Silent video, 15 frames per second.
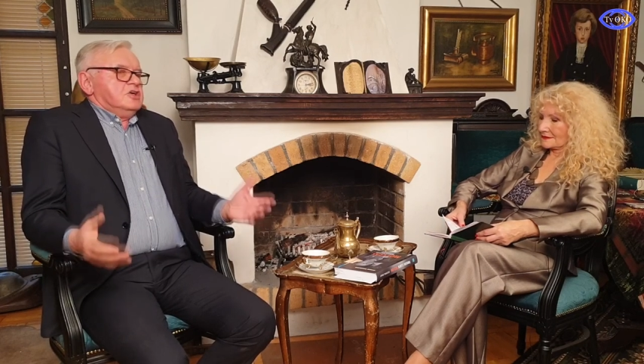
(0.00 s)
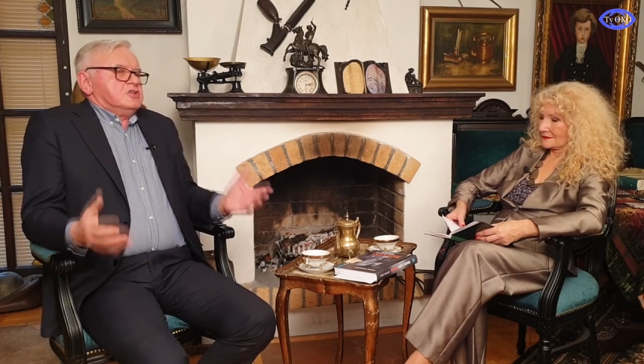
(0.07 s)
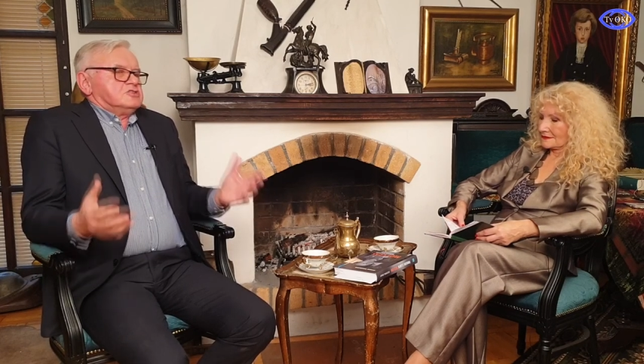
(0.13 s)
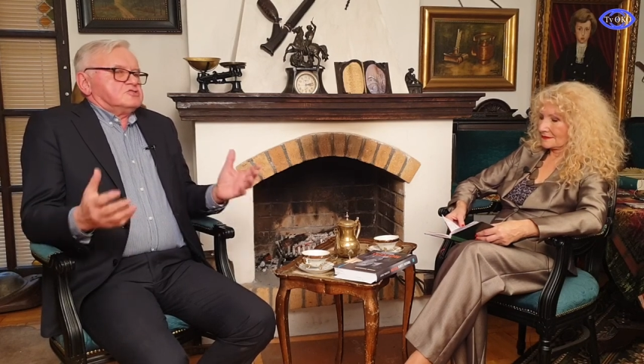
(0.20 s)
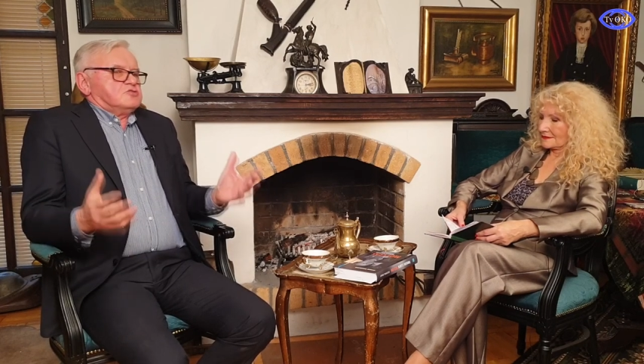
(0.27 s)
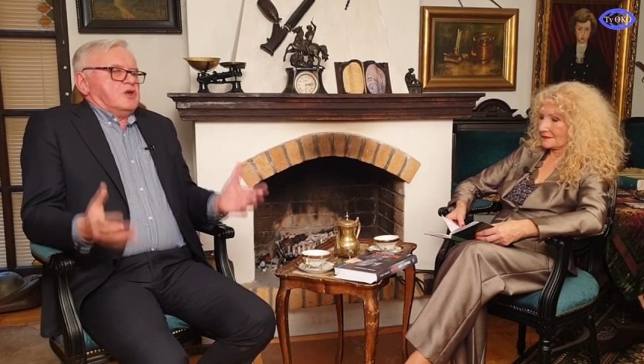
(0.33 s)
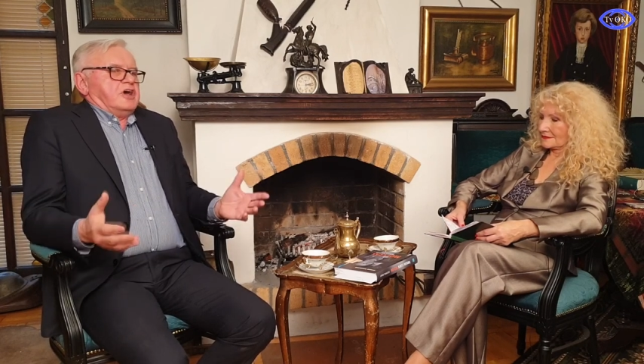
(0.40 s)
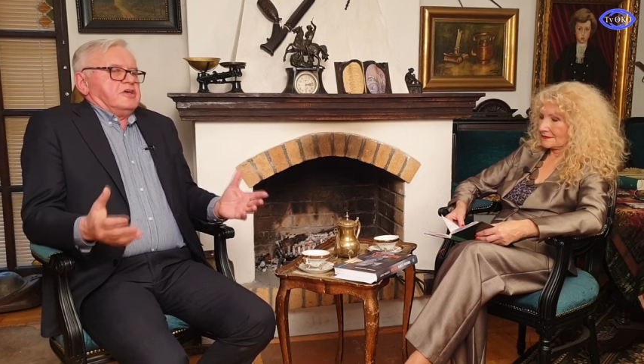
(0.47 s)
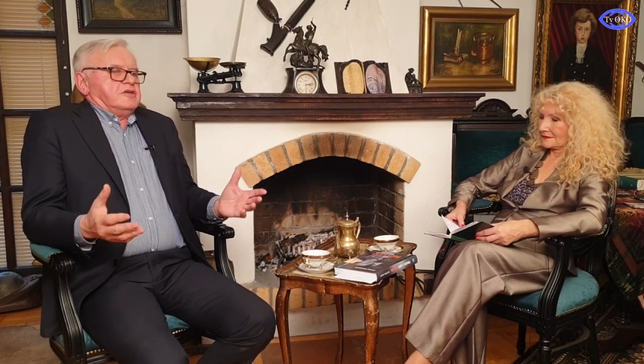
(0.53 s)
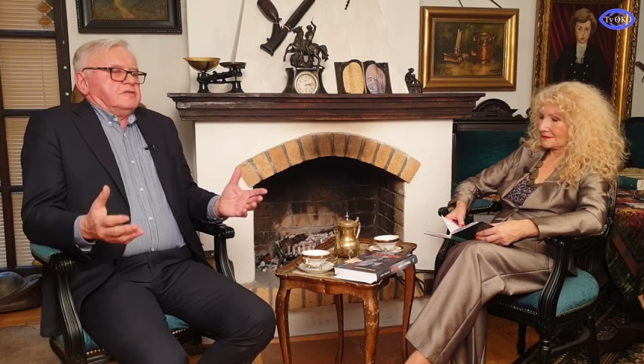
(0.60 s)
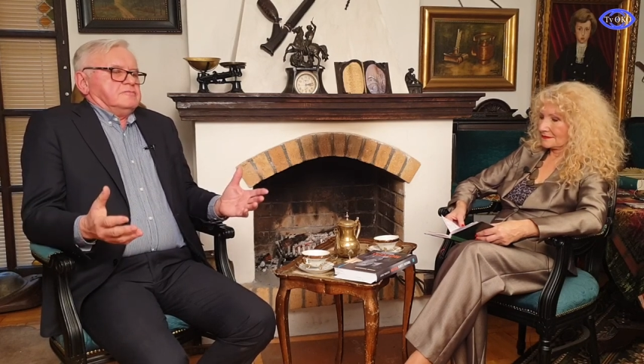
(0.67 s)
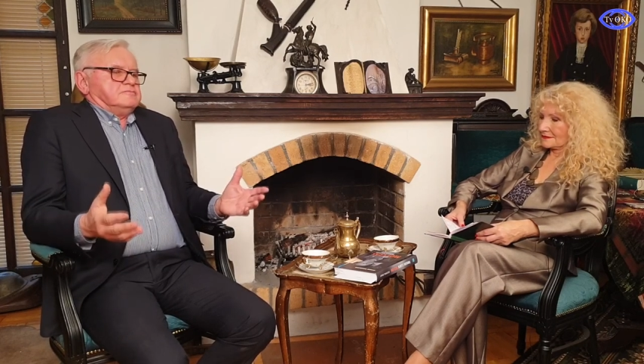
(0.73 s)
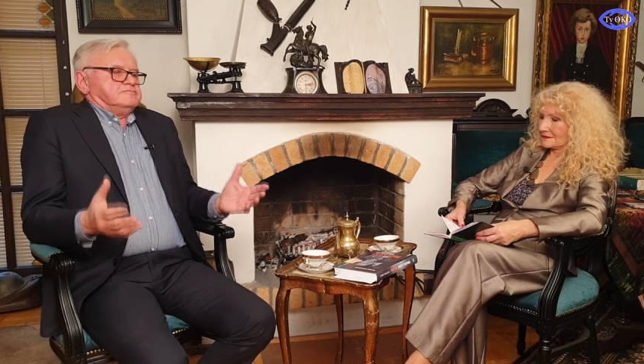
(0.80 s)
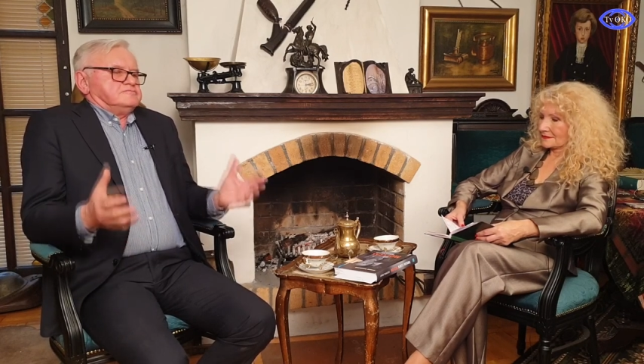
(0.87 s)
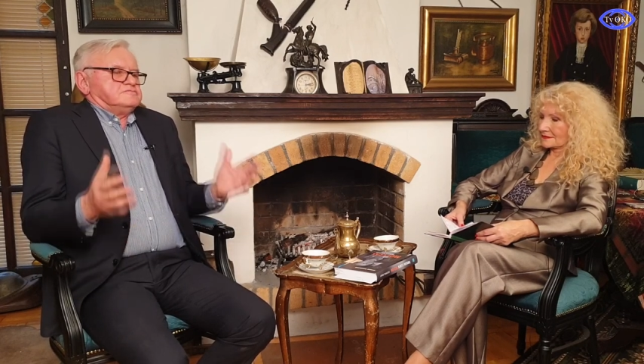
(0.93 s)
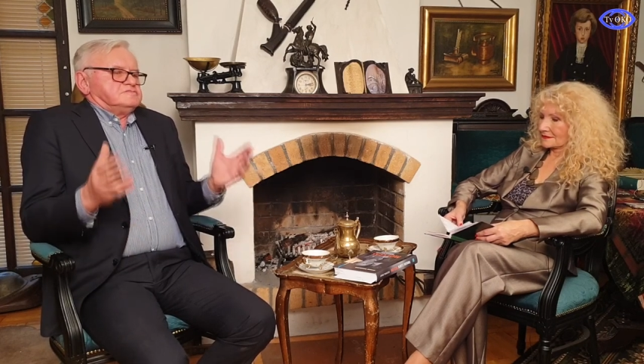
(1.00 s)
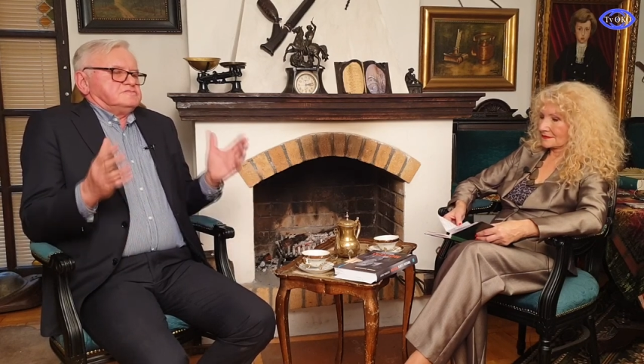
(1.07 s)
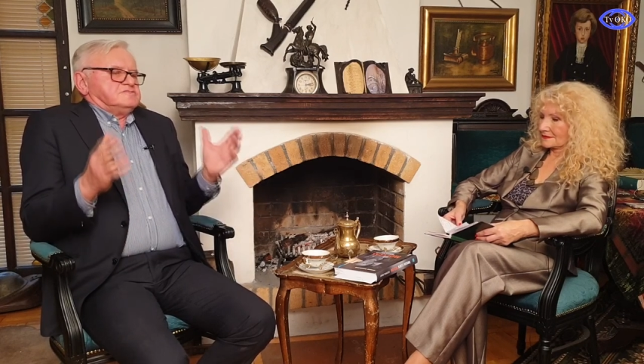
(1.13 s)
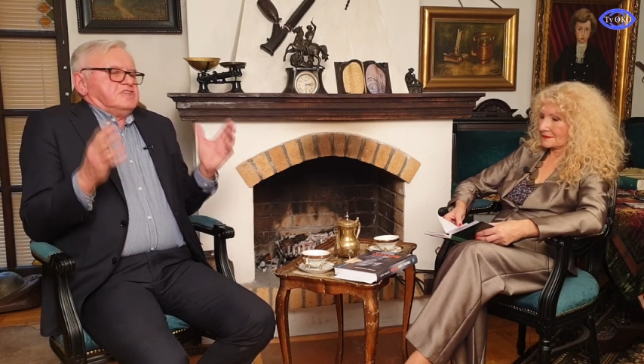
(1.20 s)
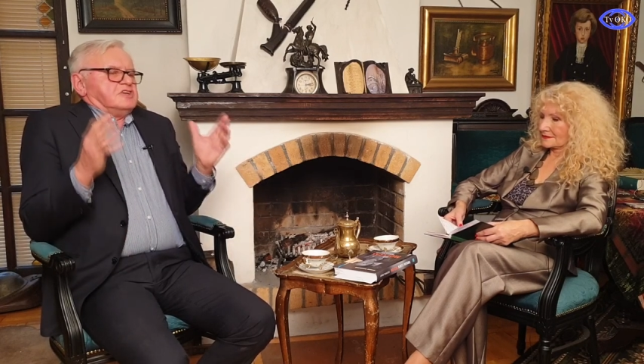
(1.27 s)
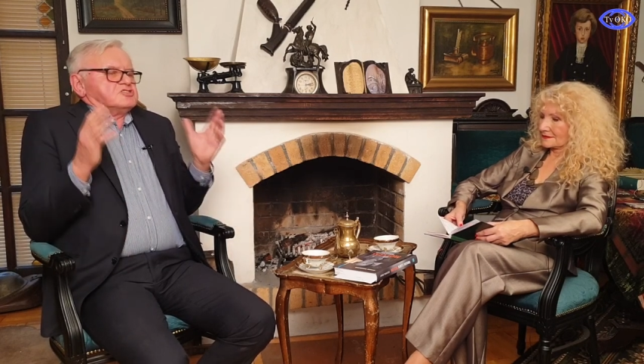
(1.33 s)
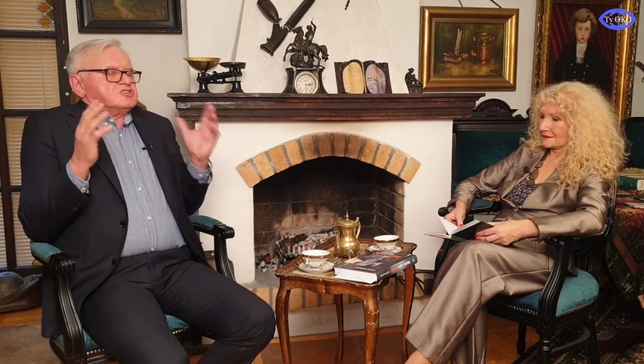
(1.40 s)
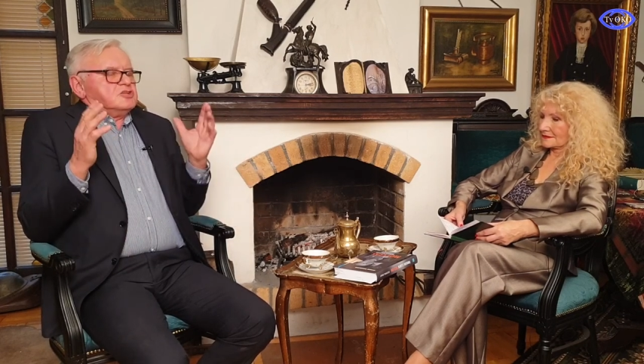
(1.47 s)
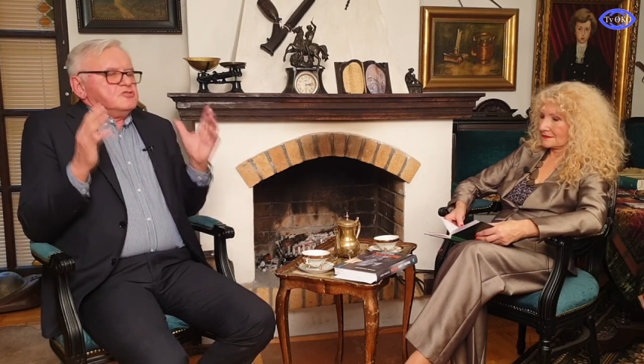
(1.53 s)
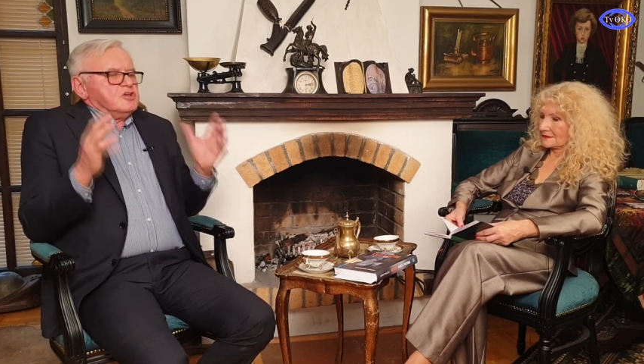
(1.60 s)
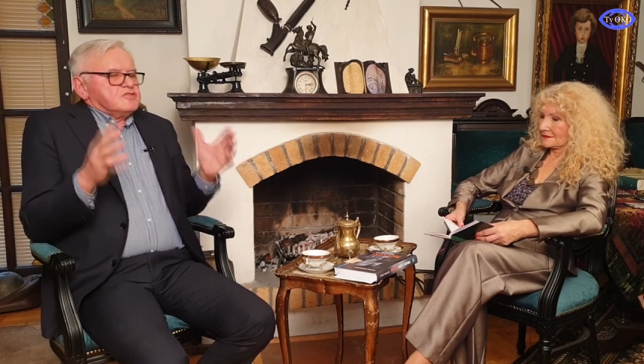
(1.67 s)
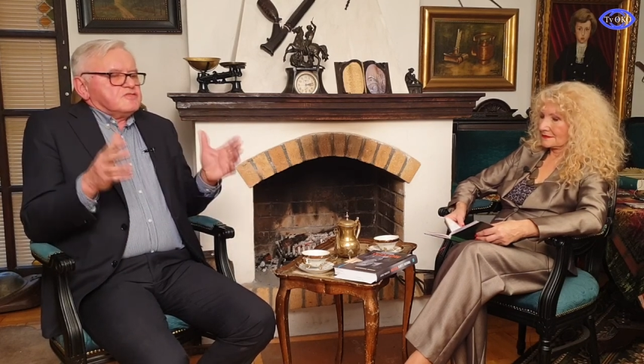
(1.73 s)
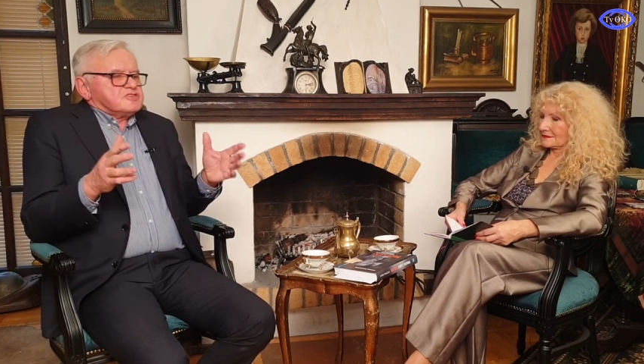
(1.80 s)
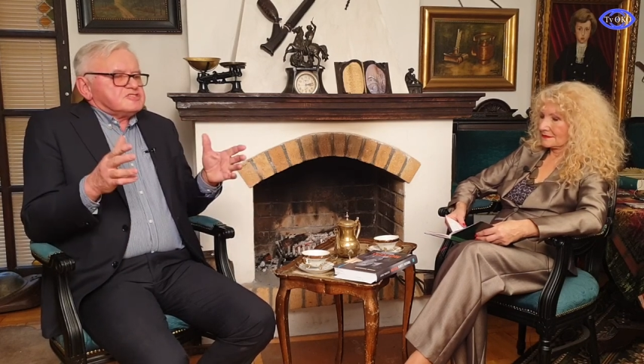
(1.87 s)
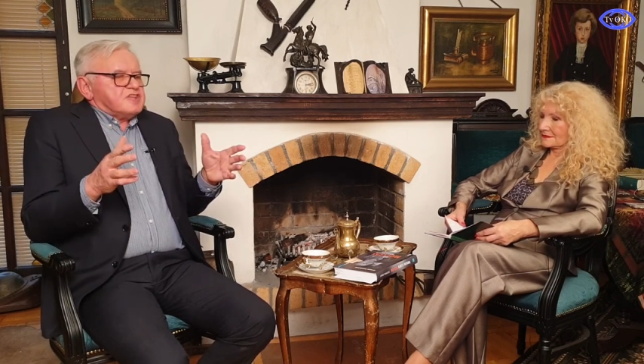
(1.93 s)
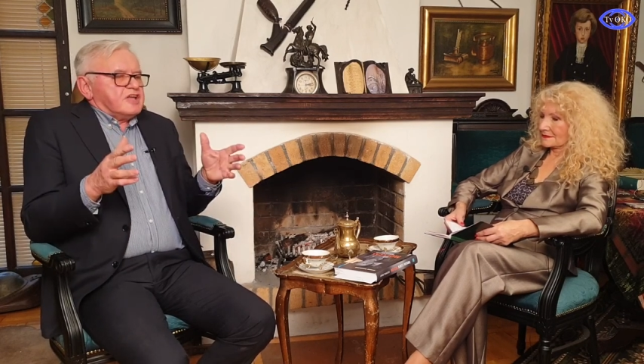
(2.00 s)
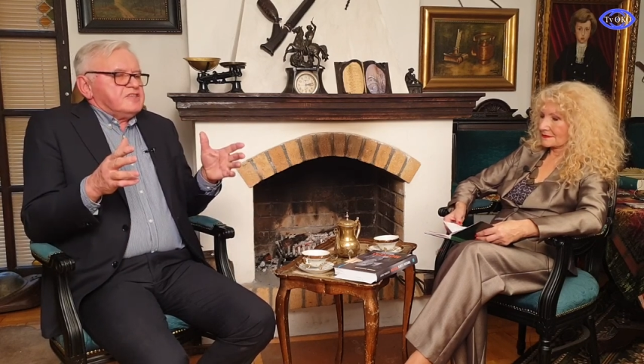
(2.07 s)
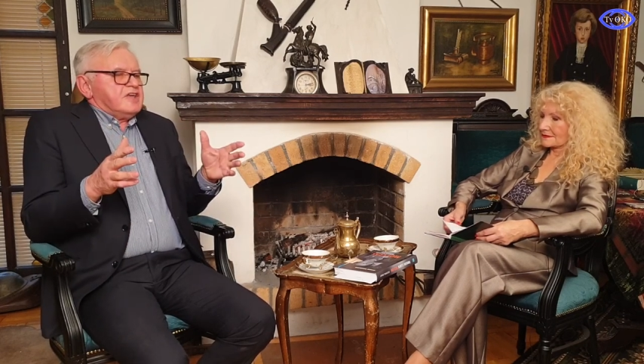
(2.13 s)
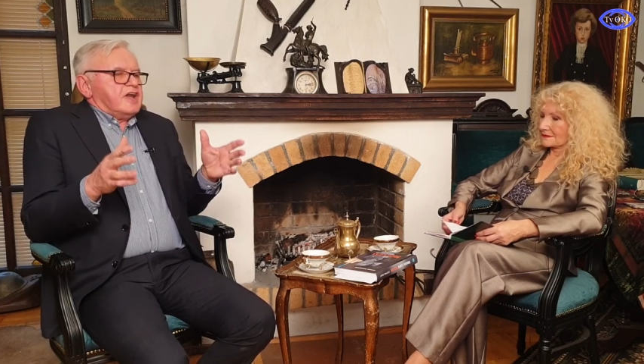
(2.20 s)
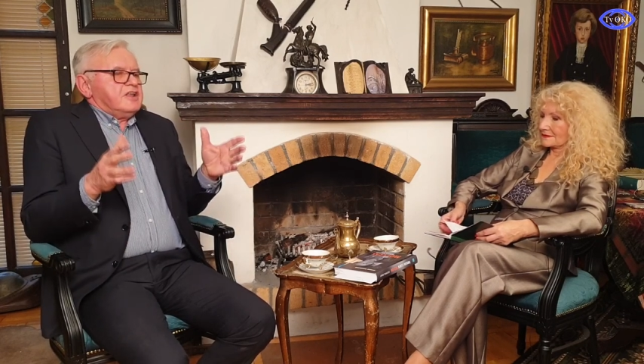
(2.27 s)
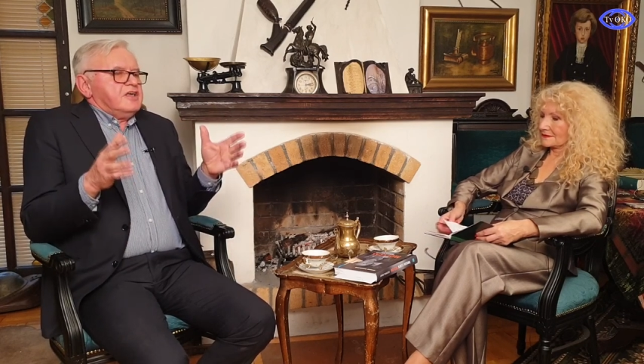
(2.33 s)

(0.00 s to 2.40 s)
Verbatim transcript: słuchaj, ja szanuję Twoje zdanie,